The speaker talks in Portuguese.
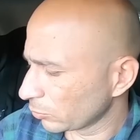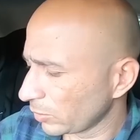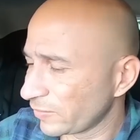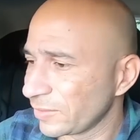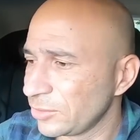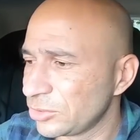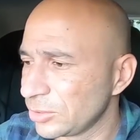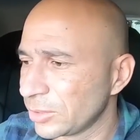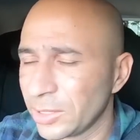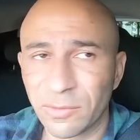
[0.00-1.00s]
eu tô na
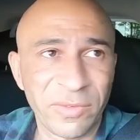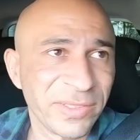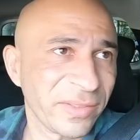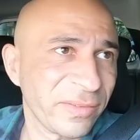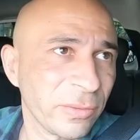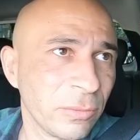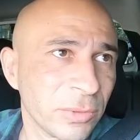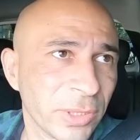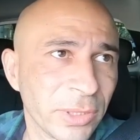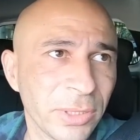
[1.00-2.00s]
seguidinha, né? Vou fazer a
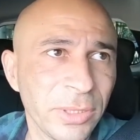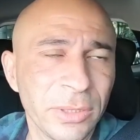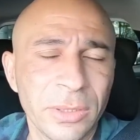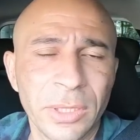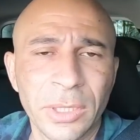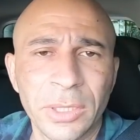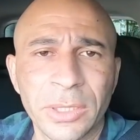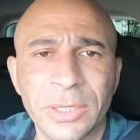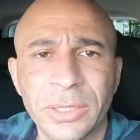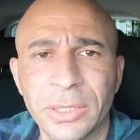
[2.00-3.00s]
segunda aqui
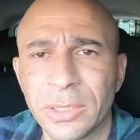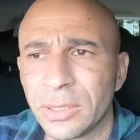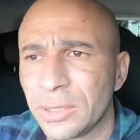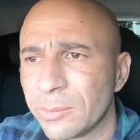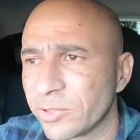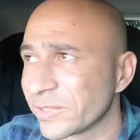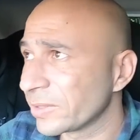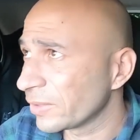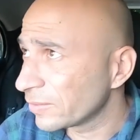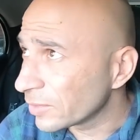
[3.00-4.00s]
e depois a
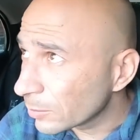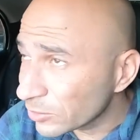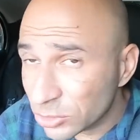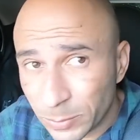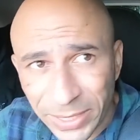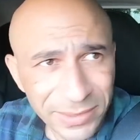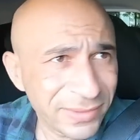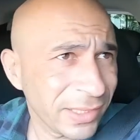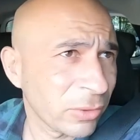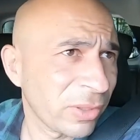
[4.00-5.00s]
terceira pra gente pegar
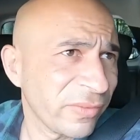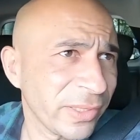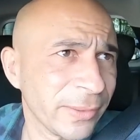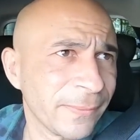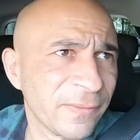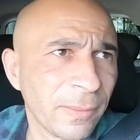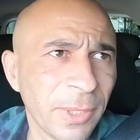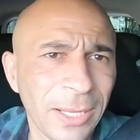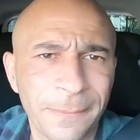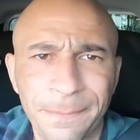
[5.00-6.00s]
19 aí. Vamos lá.